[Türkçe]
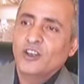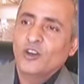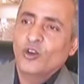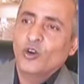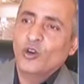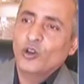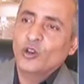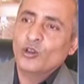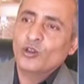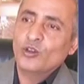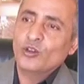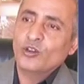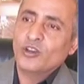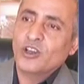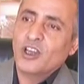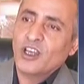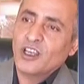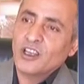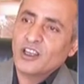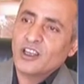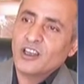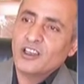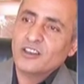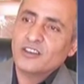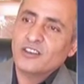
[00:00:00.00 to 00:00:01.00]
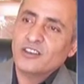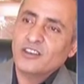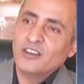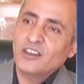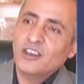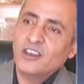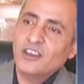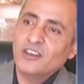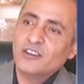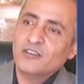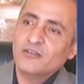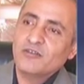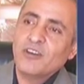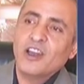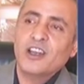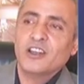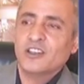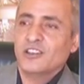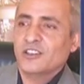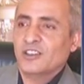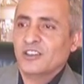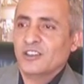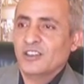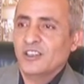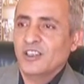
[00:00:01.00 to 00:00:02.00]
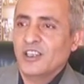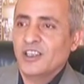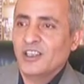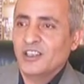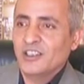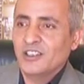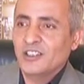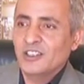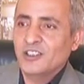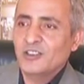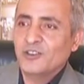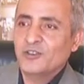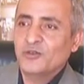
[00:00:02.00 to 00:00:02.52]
olduğu kanaatine vardık yani.